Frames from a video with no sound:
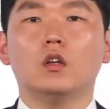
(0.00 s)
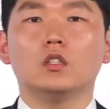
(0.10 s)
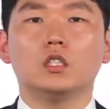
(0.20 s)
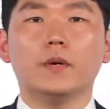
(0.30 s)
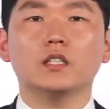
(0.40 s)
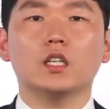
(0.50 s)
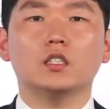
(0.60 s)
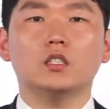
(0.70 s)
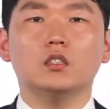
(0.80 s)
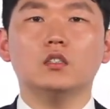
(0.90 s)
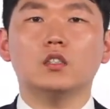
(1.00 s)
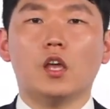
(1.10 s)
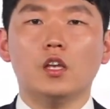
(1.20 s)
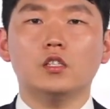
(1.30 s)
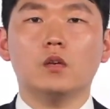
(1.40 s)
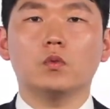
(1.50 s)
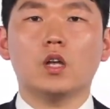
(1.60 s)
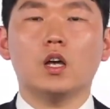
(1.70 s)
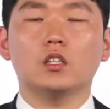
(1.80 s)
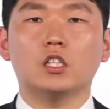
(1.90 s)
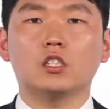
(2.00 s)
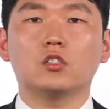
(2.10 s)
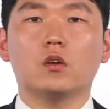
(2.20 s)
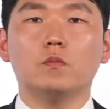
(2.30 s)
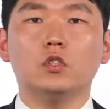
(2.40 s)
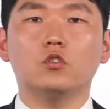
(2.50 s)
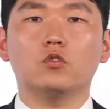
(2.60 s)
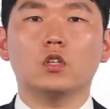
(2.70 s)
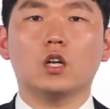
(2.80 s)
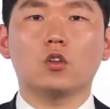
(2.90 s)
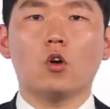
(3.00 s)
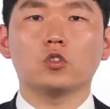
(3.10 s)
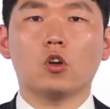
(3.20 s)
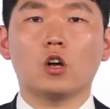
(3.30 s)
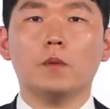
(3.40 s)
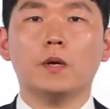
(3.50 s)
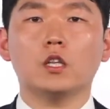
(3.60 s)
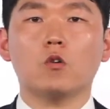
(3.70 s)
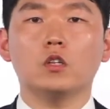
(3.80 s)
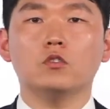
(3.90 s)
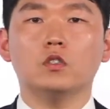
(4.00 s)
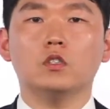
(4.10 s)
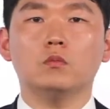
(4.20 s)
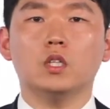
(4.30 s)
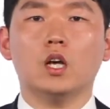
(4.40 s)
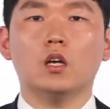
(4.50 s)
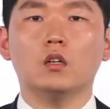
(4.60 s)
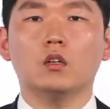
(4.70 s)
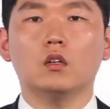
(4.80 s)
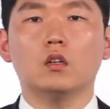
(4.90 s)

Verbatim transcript: 지방자치는 대의제보다 직접 민주주의가 더 적합하다고 할 수 있습니다.